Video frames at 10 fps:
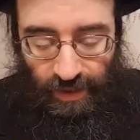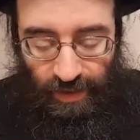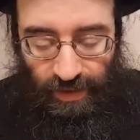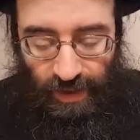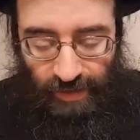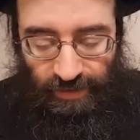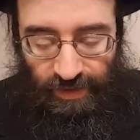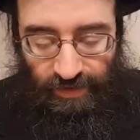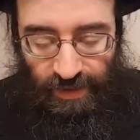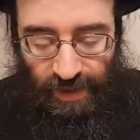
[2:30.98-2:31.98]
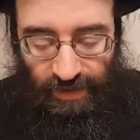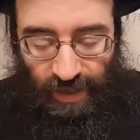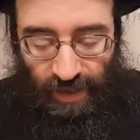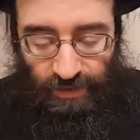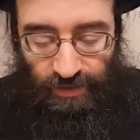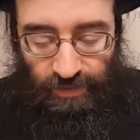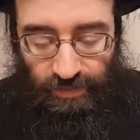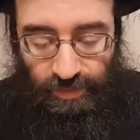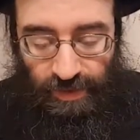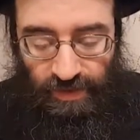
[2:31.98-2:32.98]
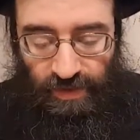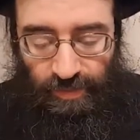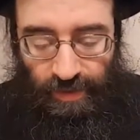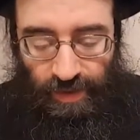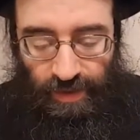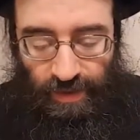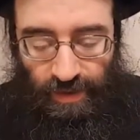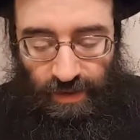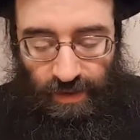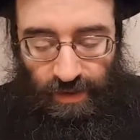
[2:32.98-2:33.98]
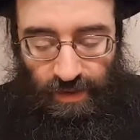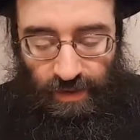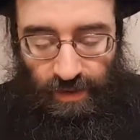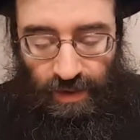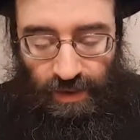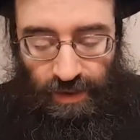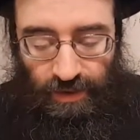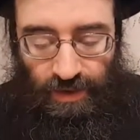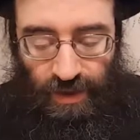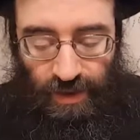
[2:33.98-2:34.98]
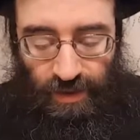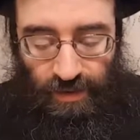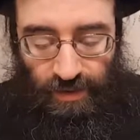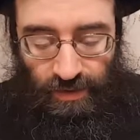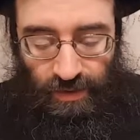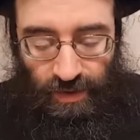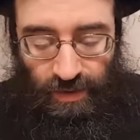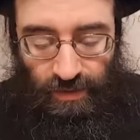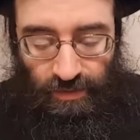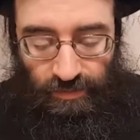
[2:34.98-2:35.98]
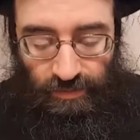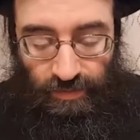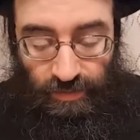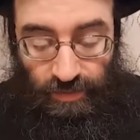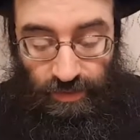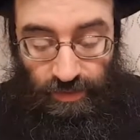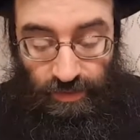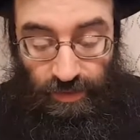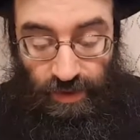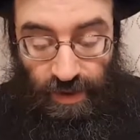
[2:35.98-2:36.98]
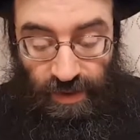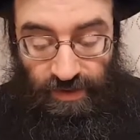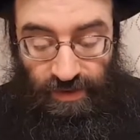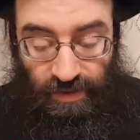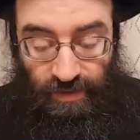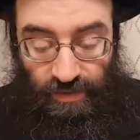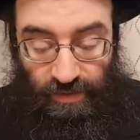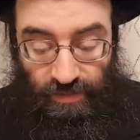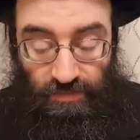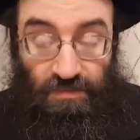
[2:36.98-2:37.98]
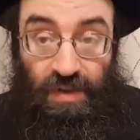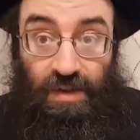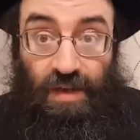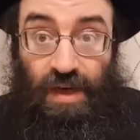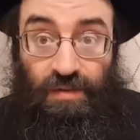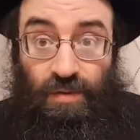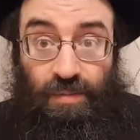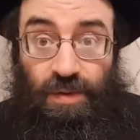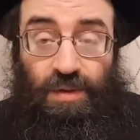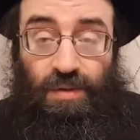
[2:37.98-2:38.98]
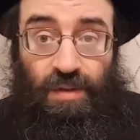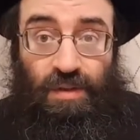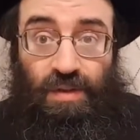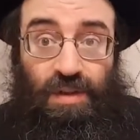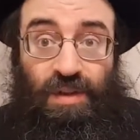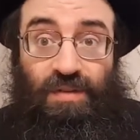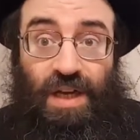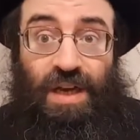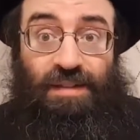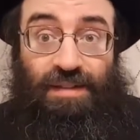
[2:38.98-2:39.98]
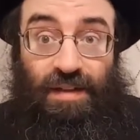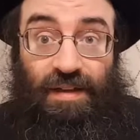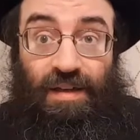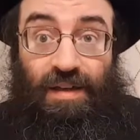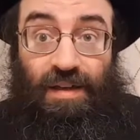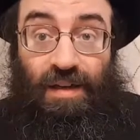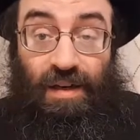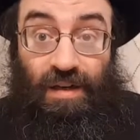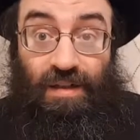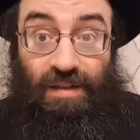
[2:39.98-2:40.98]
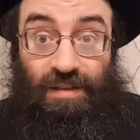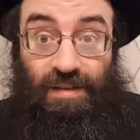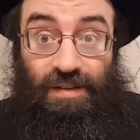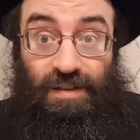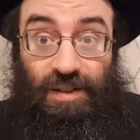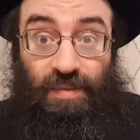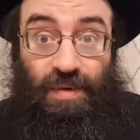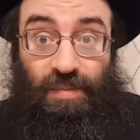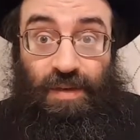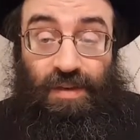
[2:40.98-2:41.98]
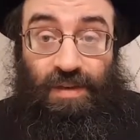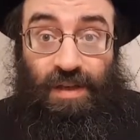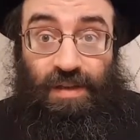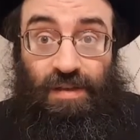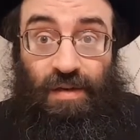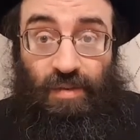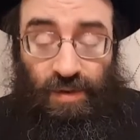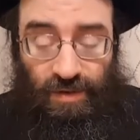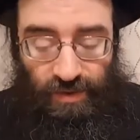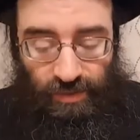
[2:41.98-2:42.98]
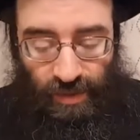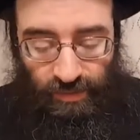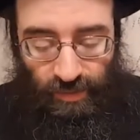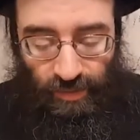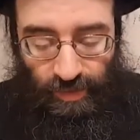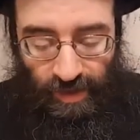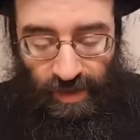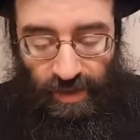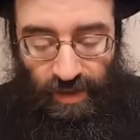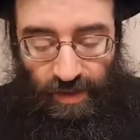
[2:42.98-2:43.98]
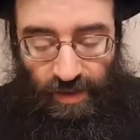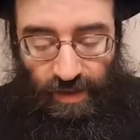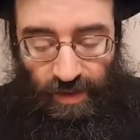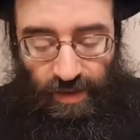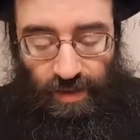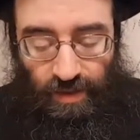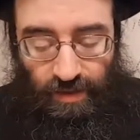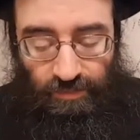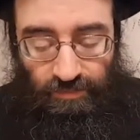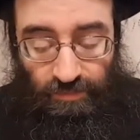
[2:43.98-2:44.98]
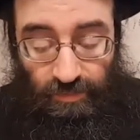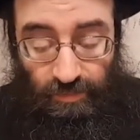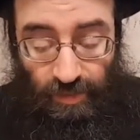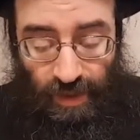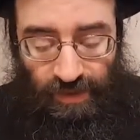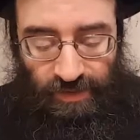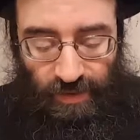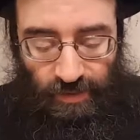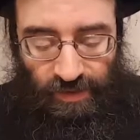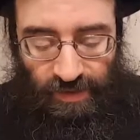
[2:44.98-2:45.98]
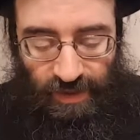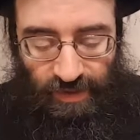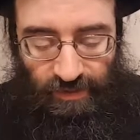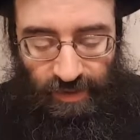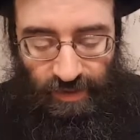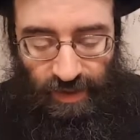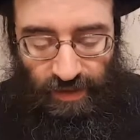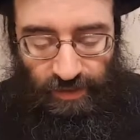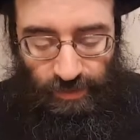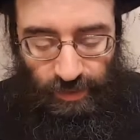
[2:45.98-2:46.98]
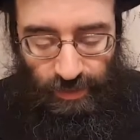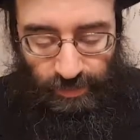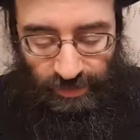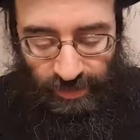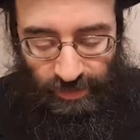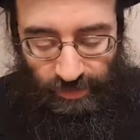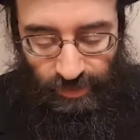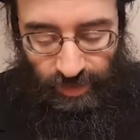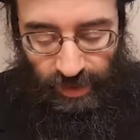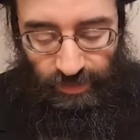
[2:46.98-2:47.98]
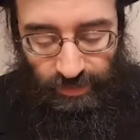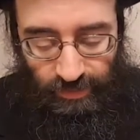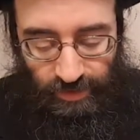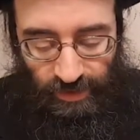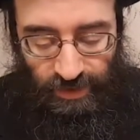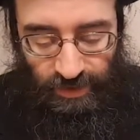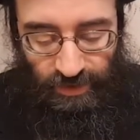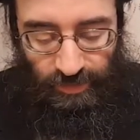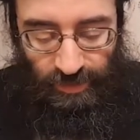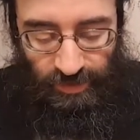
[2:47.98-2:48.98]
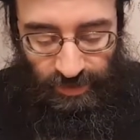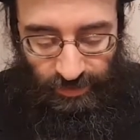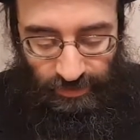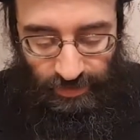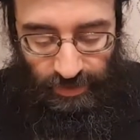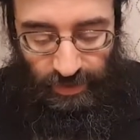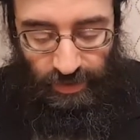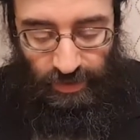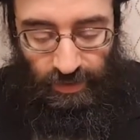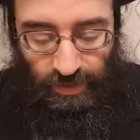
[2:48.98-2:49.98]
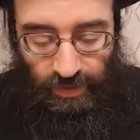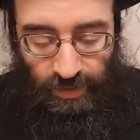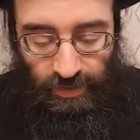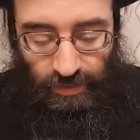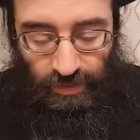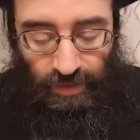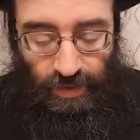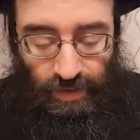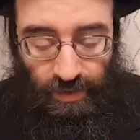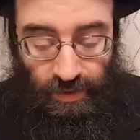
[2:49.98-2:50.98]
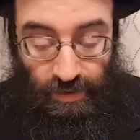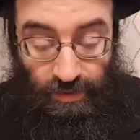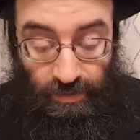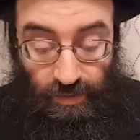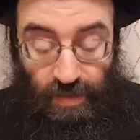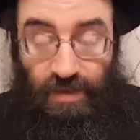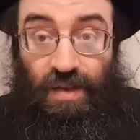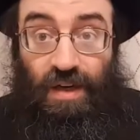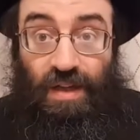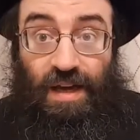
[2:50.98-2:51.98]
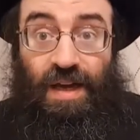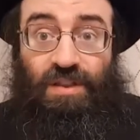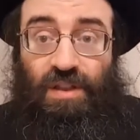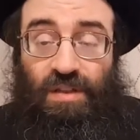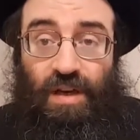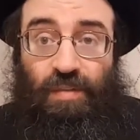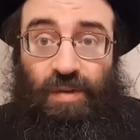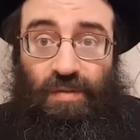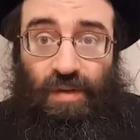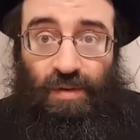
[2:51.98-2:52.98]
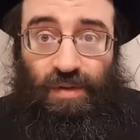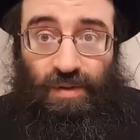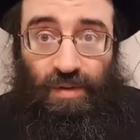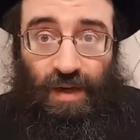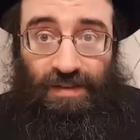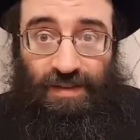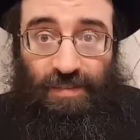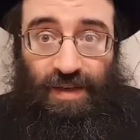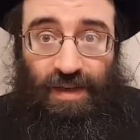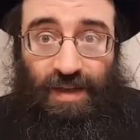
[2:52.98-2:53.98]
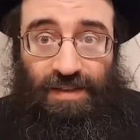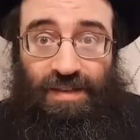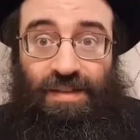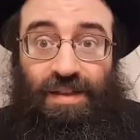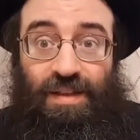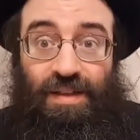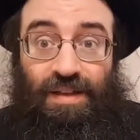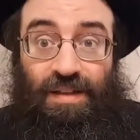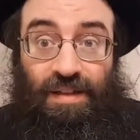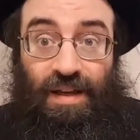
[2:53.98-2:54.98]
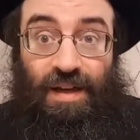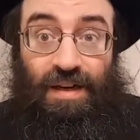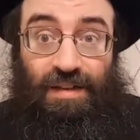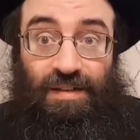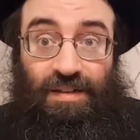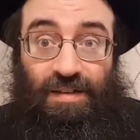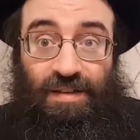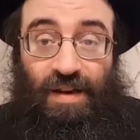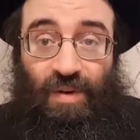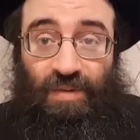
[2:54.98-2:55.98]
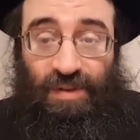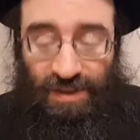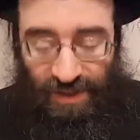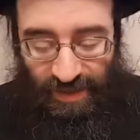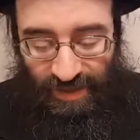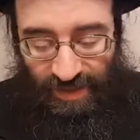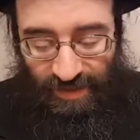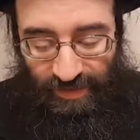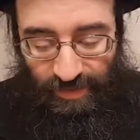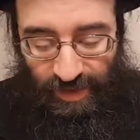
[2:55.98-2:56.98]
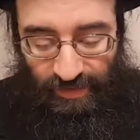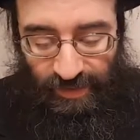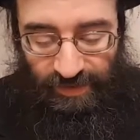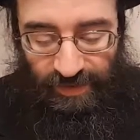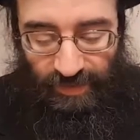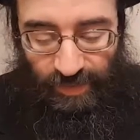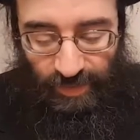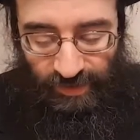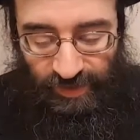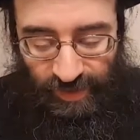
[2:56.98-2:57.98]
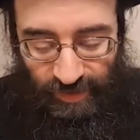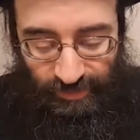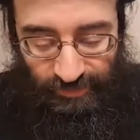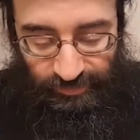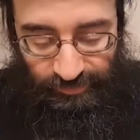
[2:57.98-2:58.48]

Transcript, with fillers: И автор отвечает так, что в принципе, конечно, есть вегетарианскую пищу, это не является а, чем-либо, да, нервозностью особой, и эм, разные люди едят вегетарианскую пищу по целому ряду различных причин. Но, э, с другой стороны, халахаж не требует в такой ситуации переходить на, на овощи. Поговори со своим посыком.